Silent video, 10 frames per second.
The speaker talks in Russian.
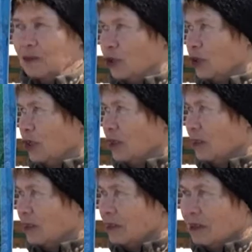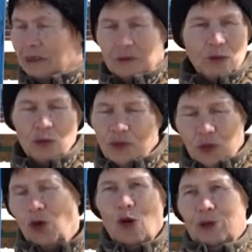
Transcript: Вот и, и ну все